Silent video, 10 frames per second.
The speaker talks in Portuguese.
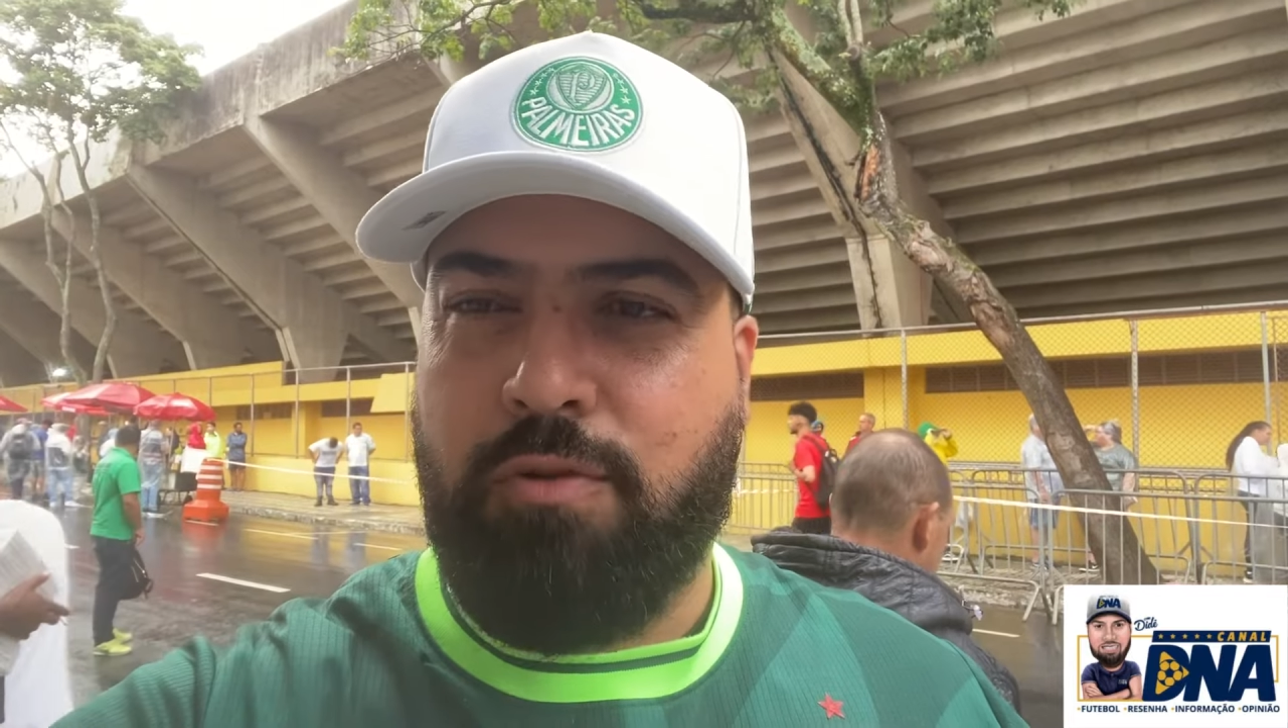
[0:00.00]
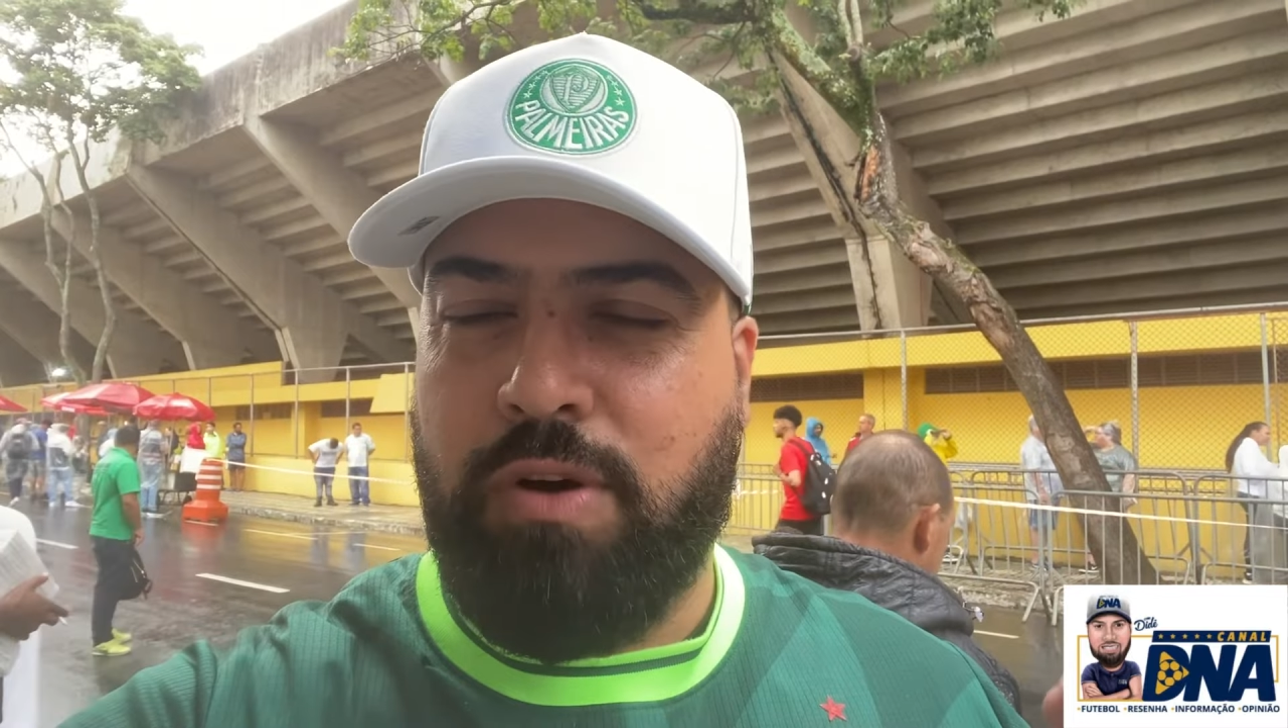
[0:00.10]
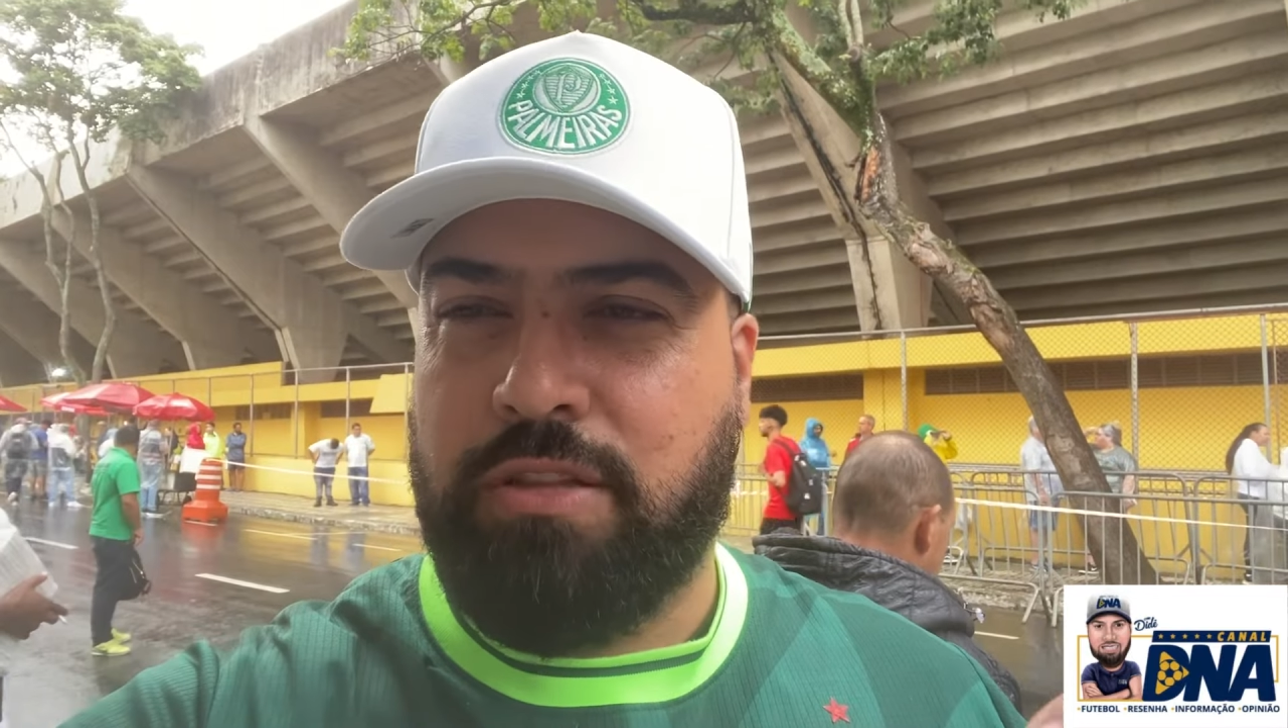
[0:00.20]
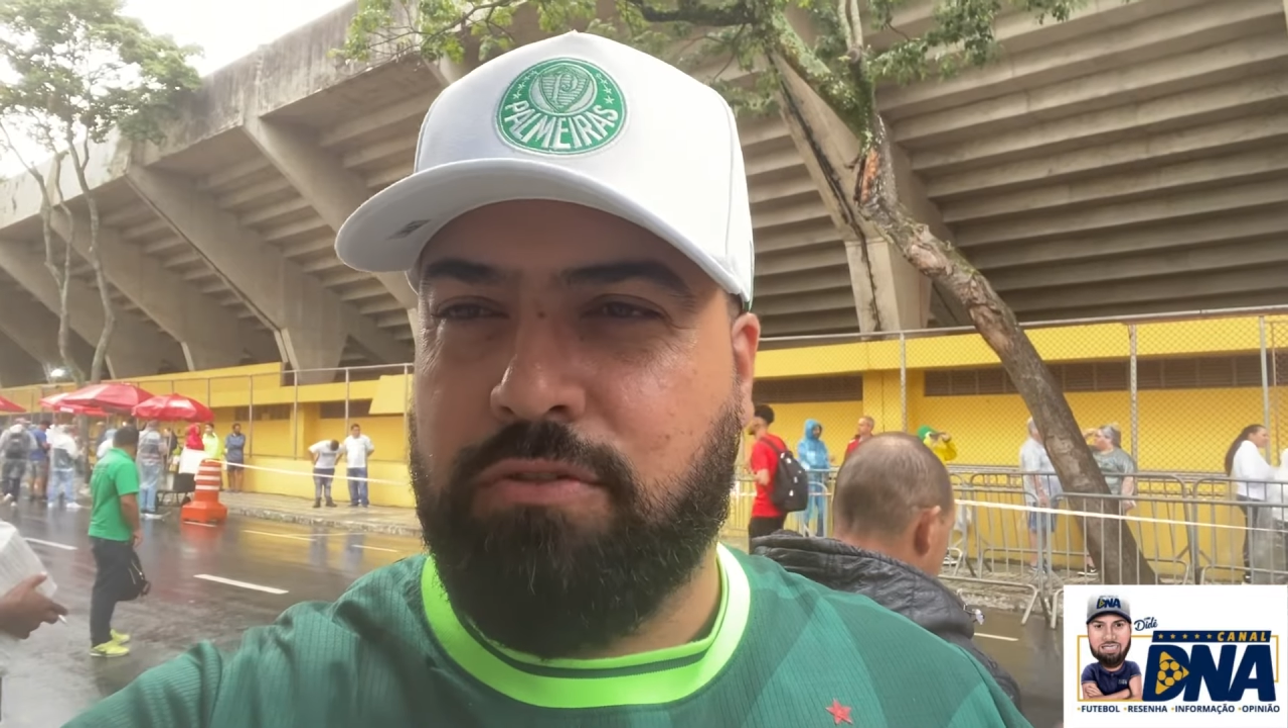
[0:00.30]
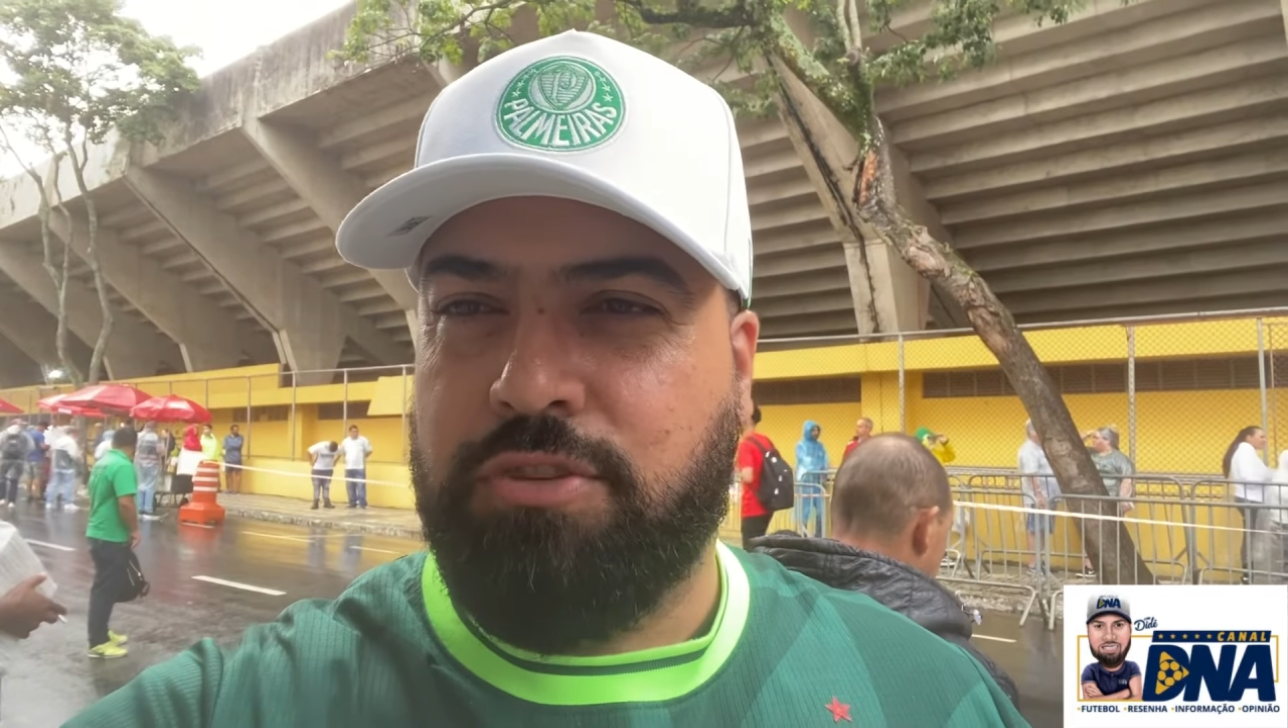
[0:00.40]

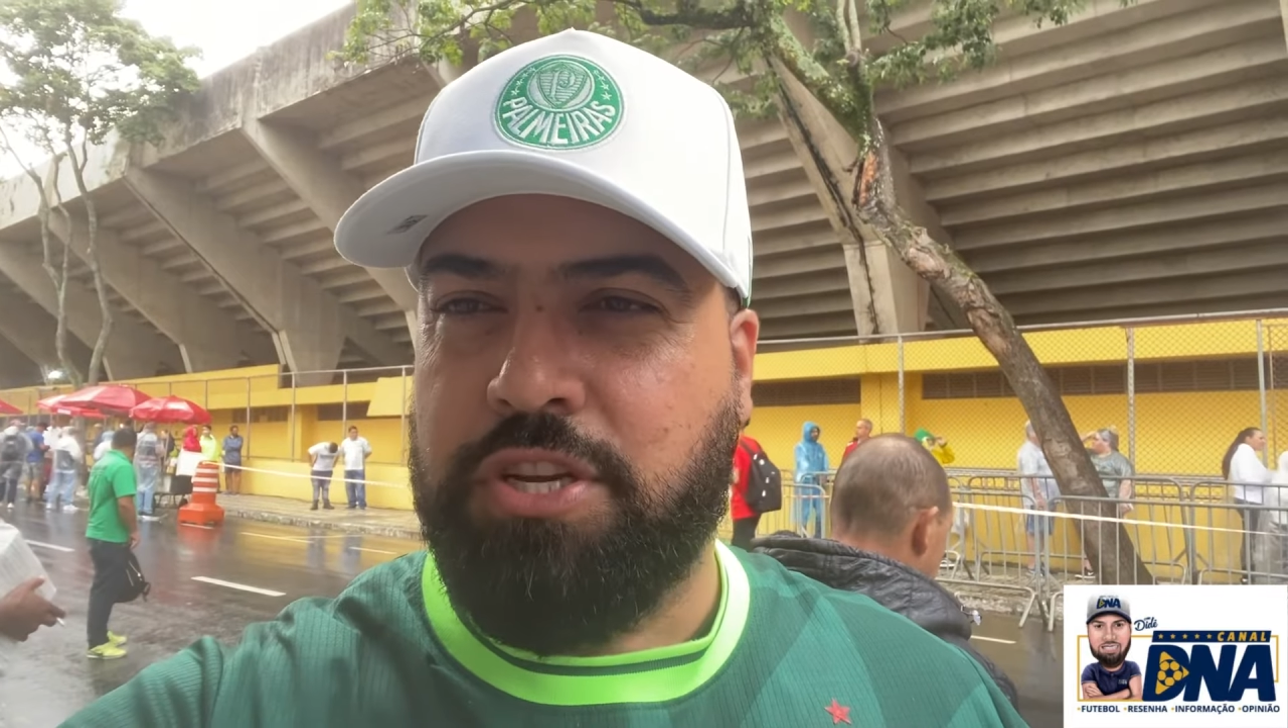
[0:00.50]
quanto no